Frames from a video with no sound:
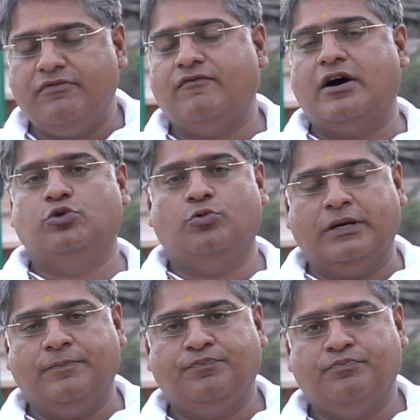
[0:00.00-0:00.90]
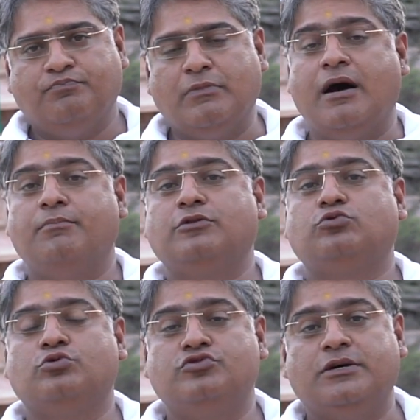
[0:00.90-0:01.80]
विवादों में
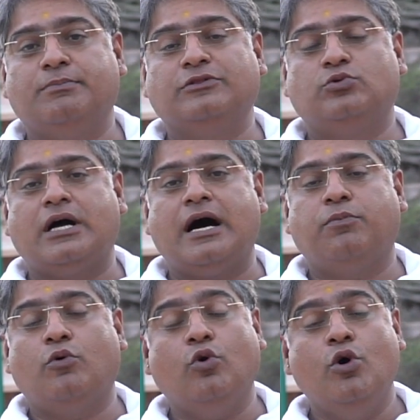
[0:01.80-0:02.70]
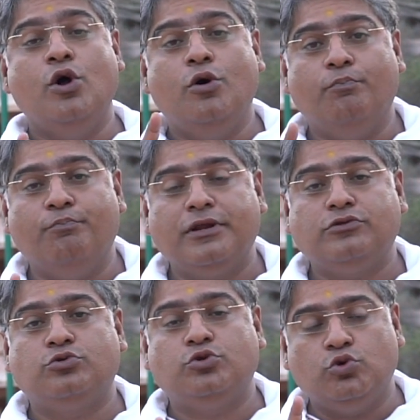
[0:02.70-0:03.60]
महामृत्युंजय मंत्र आपको
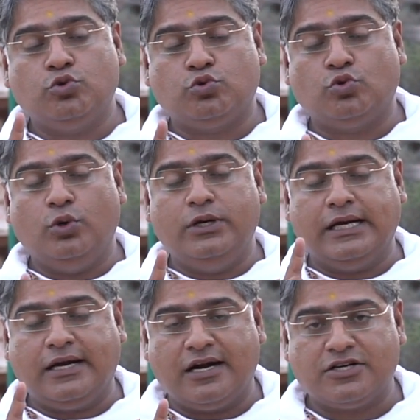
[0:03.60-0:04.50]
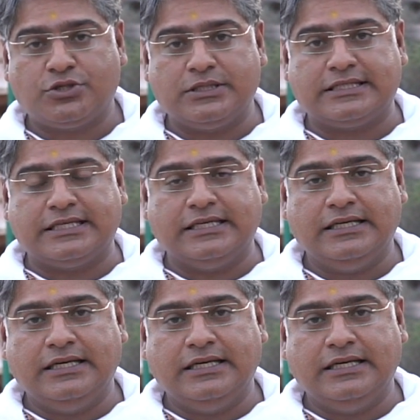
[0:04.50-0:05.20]
मृत्यु तुल्य कष्ट से